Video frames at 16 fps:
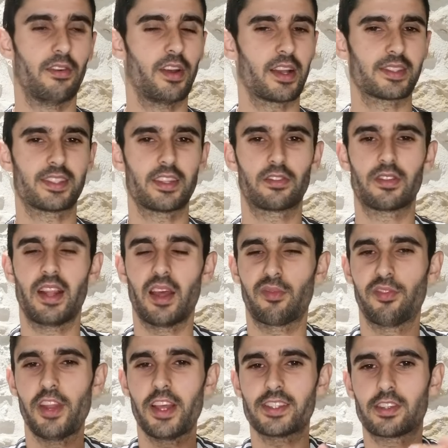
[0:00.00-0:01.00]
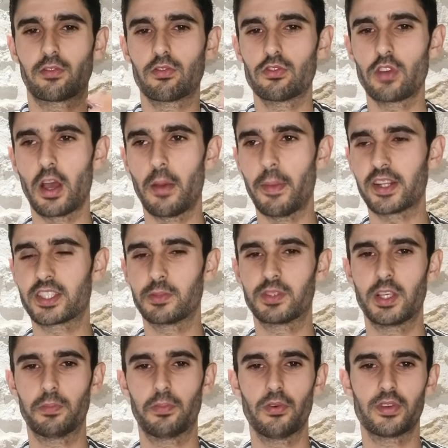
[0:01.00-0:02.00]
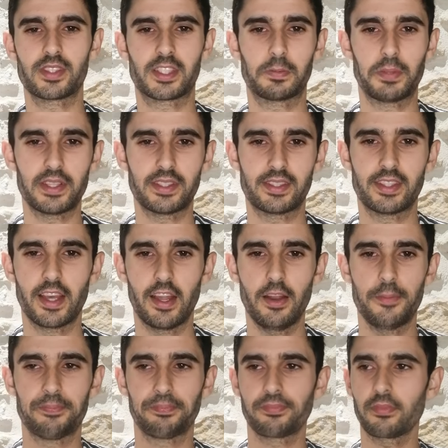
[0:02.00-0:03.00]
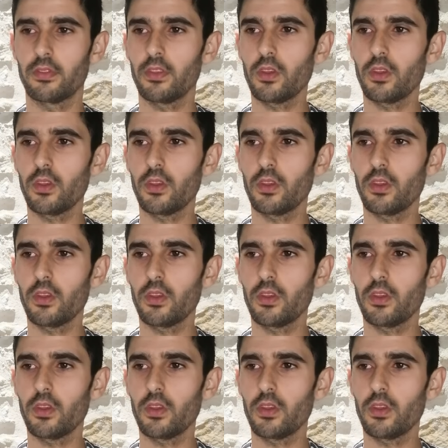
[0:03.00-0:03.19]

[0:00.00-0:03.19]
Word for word: voilà, la finale c'est toujours un match un petit peu spécial